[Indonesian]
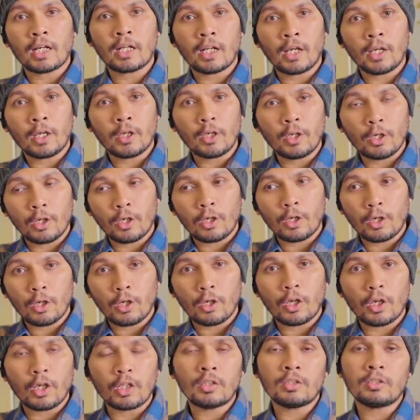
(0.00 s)

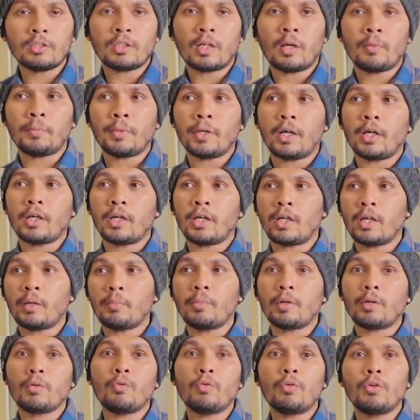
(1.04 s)
lain sampai akhirnya
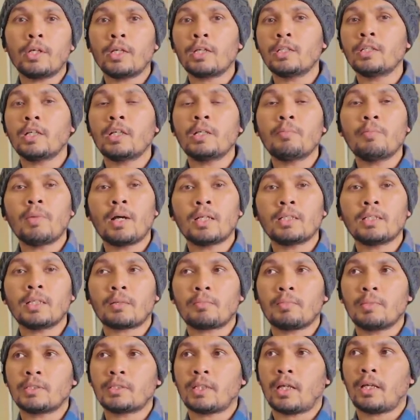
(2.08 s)
bergulir jadi
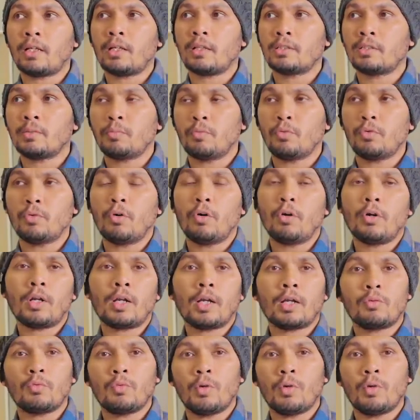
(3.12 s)
banyak misalnya 10 orang,